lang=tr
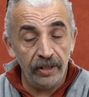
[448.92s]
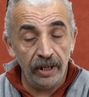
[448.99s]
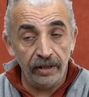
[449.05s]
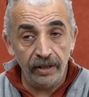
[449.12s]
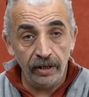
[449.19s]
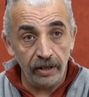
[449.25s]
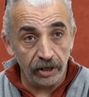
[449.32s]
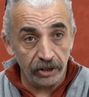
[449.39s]

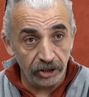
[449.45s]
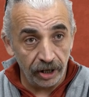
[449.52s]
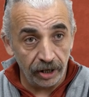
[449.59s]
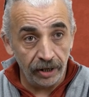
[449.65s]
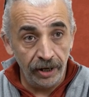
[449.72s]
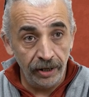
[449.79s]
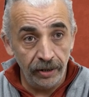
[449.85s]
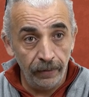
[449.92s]
Tekil
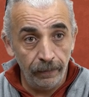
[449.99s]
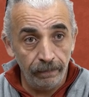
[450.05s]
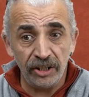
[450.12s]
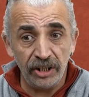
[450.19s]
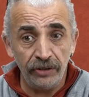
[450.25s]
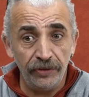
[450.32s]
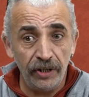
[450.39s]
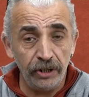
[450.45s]
yaşarlar.
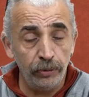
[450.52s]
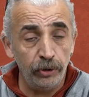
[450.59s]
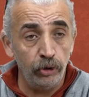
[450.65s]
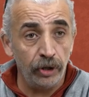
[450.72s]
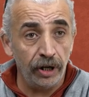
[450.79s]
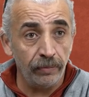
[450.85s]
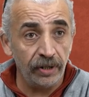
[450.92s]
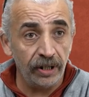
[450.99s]
Çiftleşme
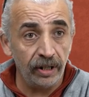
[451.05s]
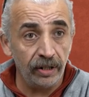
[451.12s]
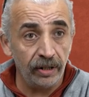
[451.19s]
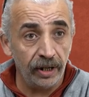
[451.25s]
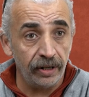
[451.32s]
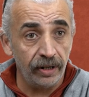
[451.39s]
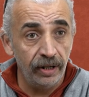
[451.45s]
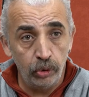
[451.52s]

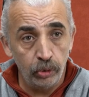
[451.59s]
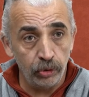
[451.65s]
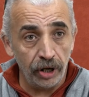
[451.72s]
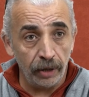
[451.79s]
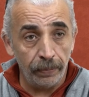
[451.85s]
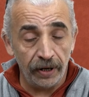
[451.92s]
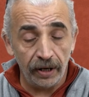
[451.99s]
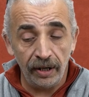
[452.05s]
dönemlerinde kur
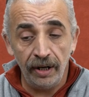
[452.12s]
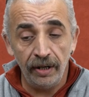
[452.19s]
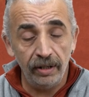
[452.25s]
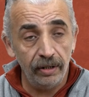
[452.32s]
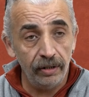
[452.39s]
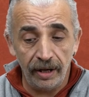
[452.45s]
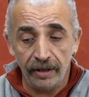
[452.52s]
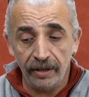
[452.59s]
yaparlar.
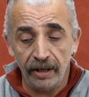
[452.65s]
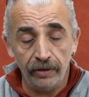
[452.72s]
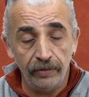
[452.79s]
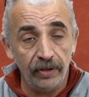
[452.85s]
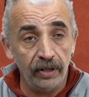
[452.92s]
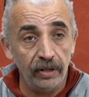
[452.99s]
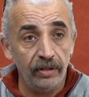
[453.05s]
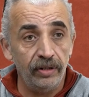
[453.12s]
Erkek
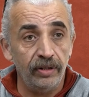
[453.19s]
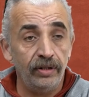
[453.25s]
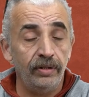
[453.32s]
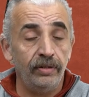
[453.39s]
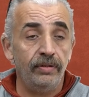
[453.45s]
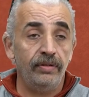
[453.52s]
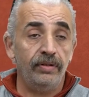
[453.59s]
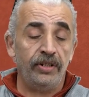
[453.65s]
ve
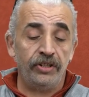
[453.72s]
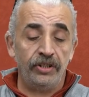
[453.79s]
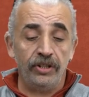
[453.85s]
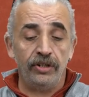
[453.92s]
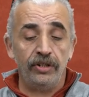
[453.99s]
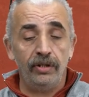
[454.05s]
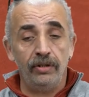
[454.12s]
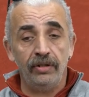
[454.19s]

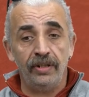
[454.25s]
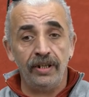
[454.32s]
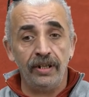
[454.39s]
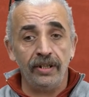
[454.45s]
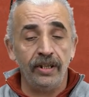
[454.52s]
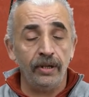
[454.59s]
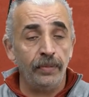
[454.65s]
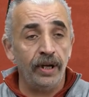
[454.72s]
dişi
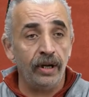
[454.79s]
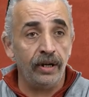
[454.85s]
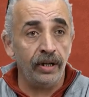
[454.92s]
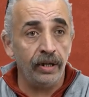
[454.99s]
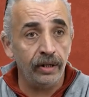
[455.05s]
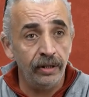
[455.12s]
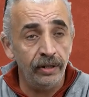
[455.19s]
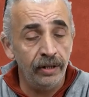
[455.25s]
tilki bir
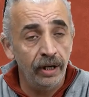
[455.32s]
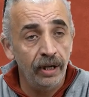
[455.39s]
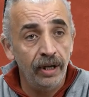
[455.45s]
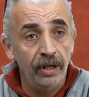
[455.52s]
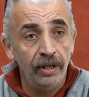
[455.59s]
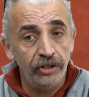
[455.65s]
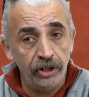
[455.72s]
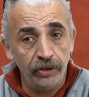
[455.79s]
araya gelir.
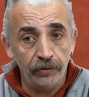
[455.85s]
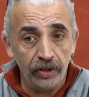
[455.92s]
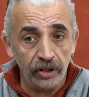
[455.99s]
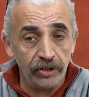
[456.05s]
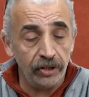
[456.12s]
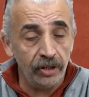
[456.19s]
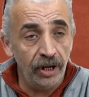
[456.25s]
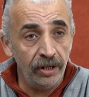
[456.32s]

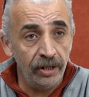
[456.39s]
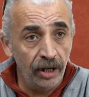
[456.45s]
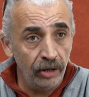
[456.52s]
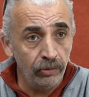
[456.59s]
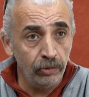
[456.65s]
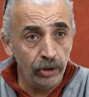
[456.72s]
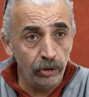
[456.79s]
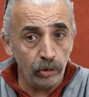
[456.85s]
Çiftleşirler,
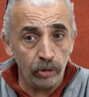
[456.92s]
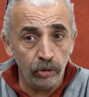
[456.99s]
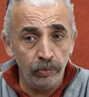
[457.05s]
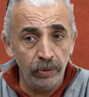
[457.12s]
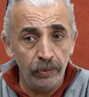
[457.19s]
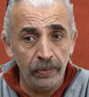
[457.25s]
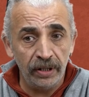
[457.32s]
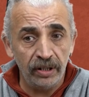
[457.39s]
yavrular olur.
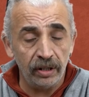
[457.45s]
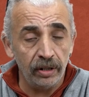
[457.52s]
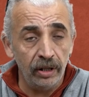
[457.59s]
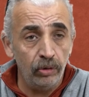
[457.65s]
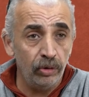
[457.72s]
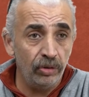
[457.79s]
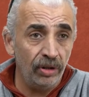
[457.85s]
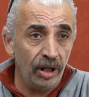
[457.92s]
Bir batında
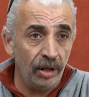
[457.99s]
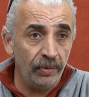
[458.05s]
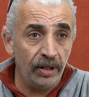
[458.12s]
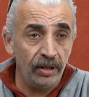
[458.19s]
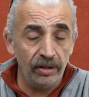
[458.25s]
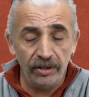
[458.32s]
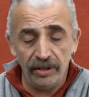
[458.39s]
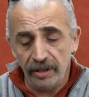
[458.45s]
ortalama
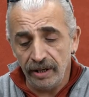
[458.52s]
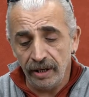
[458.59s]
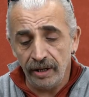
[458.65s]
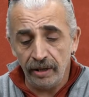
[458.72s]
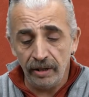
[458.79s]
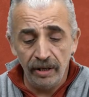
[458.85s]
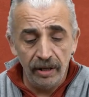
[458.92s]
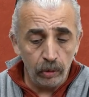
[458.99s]
işte
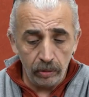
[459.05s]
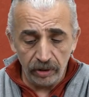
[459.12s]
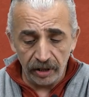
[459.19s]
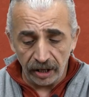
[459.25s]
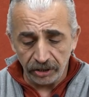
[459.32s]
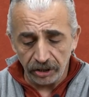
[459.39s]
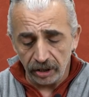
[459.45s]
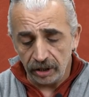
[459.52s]
gene
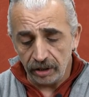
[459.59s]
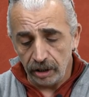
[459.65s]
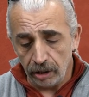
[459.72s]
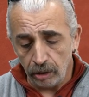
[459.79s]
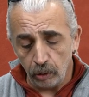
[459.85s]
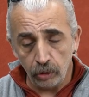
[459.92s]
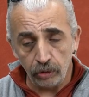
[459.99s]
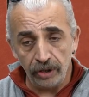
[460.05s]

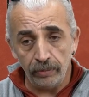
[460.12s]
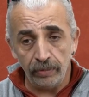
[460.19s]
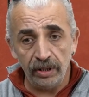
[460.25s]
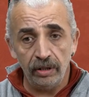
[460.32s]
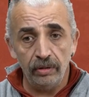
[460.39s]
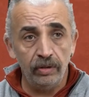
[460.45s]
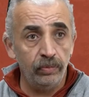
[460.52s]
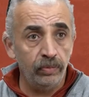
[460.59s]
yaşadıkları
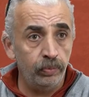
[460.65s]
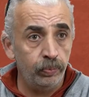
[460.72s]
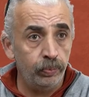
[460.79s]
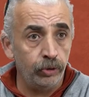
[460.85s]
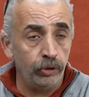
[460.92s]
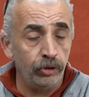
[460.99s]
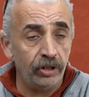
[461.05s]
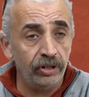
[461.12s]
ortamın
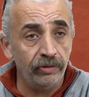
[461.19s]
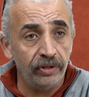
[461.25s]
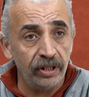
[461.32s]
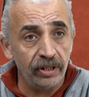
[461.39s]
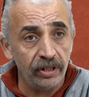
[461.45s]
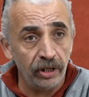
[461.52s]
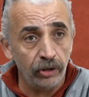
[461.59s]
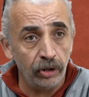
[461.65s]

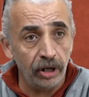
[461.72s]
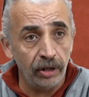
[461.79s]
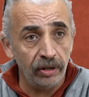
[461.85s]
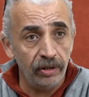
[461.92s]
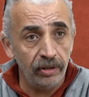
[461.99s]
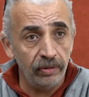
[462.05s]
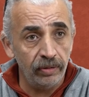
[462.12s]
produktivitesine göre, e,